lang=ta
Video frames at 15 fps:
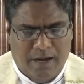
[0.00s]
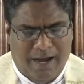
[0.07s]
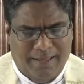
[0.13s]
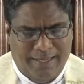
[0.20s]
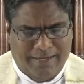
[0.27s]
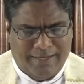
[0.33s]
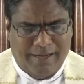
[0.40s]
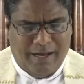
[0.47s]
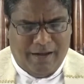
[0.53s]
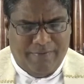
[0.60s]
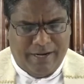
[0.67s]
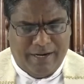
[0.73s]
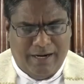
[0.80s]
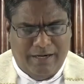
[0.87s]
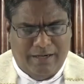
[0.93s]
அதற்கு
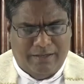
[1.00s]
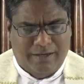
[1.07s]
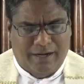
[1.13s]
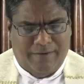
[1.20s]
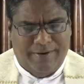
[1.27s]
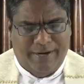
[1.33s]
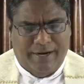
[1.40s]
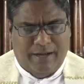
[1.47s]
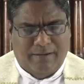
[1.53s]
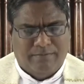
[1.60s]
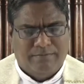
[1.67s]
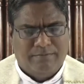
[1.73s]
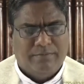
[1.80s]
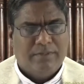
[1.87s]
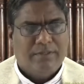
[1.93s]
அவர்கள் அவரிடம்
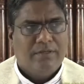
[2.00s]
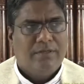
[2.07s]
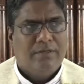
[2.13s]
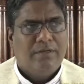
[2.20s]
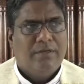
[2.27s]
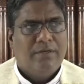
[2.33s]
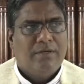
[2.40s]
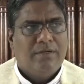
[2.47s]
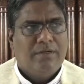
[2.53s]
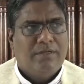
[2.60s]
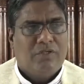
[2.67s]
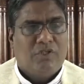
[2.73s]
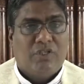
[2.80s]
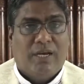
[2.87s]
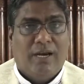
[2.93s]

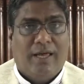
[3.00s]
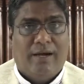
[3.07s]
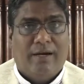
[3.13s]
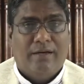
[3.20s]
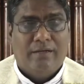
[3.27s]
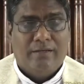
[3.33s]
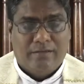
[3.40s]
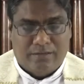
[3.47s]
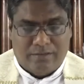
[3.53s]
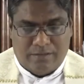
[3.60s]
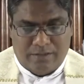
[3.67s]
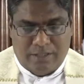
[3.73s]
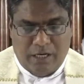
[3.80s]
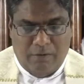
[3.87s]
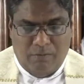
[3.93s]
சிலர்
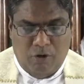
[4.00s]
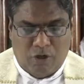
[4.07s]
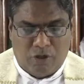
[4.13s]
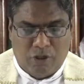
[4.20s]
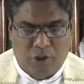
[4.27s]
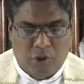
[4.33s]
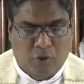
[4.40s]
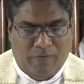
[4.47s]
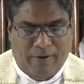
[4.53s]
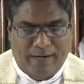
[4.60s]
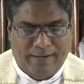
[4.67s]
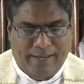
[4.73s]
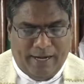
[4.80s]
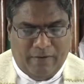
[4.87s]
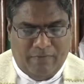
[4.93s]
திருமுழுக்கு
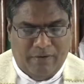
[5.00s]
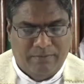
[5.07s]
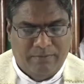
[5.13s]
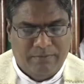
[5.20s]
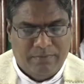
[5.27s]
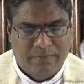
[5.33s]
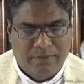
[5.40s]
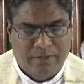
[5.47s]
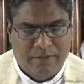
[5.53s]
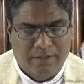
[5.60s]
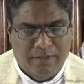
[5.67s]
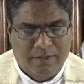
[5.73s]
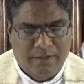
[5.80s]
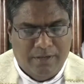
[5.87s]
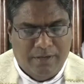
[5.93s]
ஜோவான் எனவும்
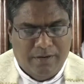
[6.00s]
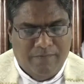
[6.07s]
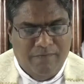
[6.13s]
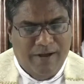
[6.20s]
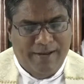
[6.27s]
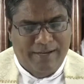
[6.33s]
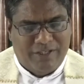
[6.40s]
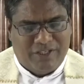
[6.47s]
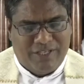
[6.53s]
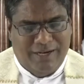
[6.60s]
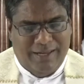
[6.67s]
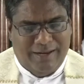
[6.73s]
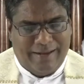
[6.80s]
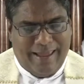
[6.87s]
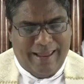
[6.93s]
வேறு
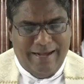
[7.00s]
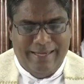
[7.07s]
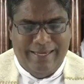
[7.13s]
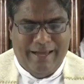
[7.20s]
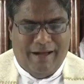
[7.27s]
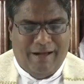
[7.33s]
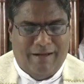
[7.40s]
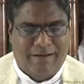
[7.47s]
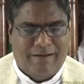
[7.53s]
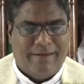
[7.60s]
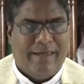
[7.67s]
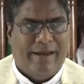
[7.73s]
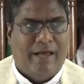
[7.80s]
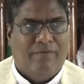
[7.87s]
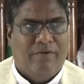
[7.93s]
சிலர் எலியா
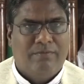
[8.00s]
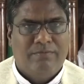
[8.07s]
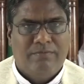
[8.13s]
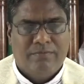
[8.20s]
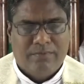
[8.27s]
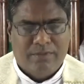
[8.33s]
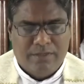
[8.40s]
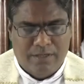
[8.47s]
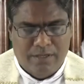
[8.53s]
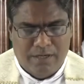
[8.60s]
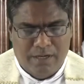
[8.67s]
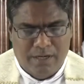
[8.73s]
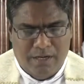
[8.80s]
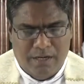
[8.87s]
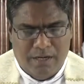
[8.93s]
எனவும்
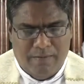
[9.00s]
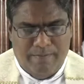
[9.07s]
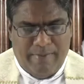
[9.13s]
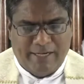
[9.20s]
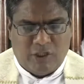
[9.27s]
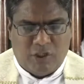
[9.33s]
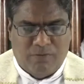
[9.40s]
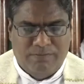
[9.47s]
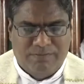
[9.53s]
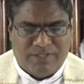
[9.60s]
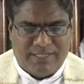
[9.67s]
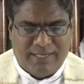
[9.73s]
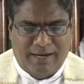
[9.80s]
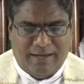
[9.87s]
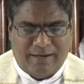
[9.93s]
மற்றும்
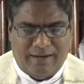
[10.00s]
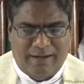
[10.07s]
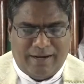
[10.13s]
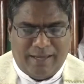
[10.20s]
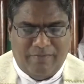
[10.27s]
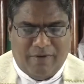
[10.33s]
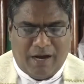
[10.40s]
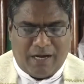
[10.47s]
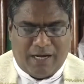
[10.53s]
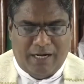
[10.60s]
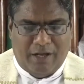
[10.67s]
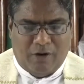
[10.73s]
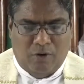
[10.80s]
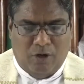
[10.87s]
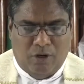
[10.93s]
சிலர்
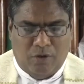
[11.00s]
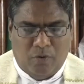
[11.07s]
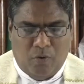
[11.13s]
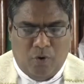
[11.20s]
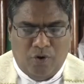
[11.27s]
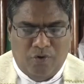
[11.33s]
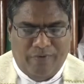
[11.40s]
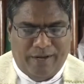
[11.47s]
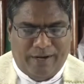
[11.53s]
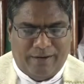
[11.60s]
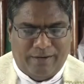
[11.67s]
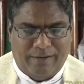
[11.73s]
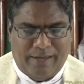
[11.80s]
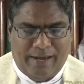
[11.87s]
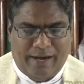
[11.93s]
இறைவாக்கினருள் ஒருவர்
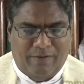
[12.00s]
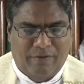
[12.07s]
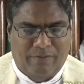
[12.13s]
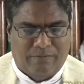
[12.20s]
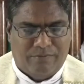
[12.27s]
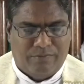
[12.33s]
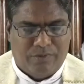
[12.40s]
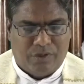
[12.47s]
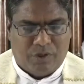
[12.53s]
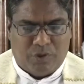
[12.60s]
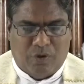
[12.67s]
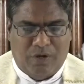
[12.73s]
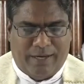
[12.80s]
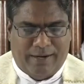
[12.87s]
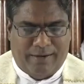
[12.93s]
எனவும்
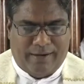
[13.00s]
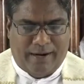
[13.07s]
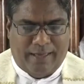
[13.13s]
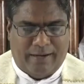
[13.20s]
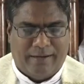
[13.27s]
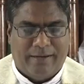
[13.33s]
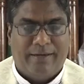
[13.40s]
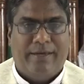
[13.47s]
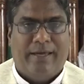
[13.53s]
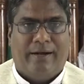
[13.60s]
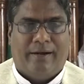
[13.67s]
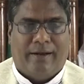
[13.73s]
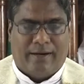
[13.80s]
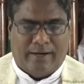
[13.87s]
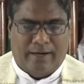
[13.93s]
சொல்கின்றனர்
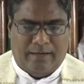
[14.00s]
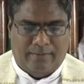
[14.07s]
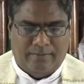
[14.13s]
என்றார்கள்